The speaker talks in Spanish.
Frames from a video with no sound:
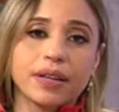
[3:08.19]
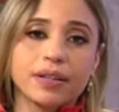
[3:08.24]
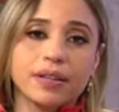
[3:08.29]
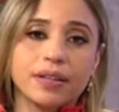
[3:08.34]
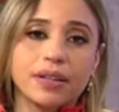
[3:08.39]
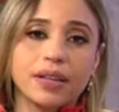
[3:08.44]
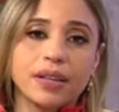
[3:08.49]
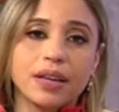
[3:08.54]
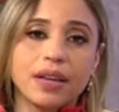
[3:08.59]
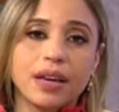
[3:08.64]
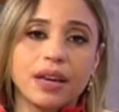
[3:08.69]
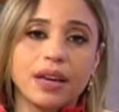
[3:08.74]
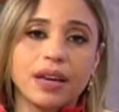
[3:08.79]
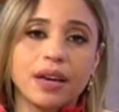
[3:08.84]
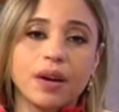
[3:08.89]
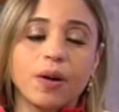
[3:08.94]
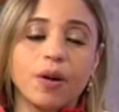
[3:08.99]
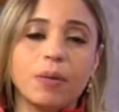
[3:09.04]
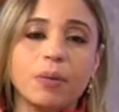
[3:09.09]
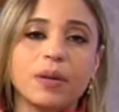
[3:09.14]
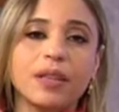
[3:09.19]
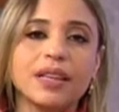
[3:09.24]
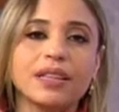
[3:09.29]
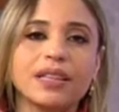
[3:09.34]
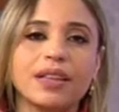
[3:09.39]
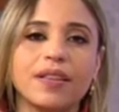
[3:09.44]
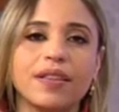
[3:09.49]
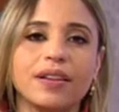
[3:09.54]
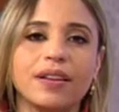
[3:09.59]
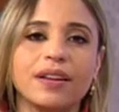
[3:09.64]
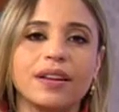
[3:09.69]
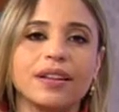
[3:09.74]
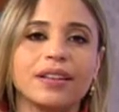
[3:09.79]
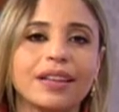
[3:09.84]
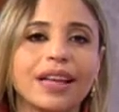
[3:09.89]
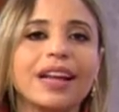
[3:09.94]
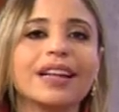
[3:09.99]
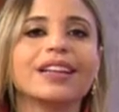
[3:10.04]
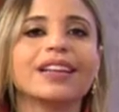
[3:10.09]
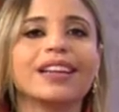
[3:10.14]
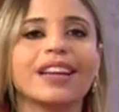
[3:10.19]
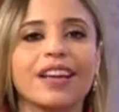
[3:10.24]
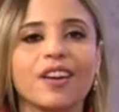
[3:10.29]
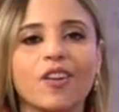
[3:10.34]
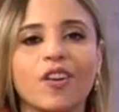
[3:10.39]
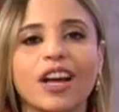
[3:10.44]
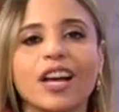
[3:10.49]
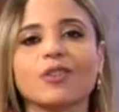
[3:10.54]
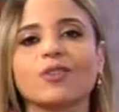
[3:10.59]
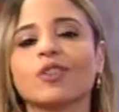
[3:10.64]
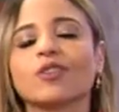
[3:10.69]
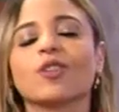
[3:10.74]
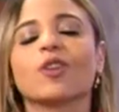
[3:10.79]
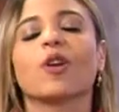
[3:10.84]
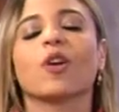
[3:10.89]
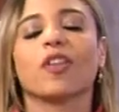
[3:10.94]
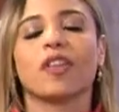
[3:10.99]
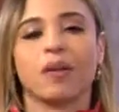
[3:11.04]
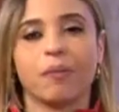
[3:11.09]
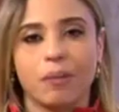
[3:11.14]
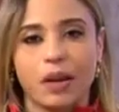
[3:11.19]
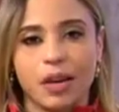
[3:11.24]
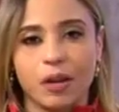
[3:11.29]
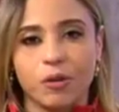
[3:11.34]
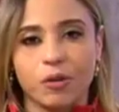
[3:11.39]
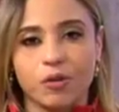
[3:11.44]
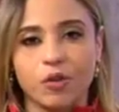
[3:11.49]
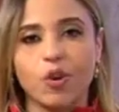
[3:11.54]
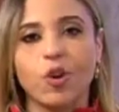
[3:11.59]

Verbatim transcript: Así que olvídese del dinero, que eso es lo de menos.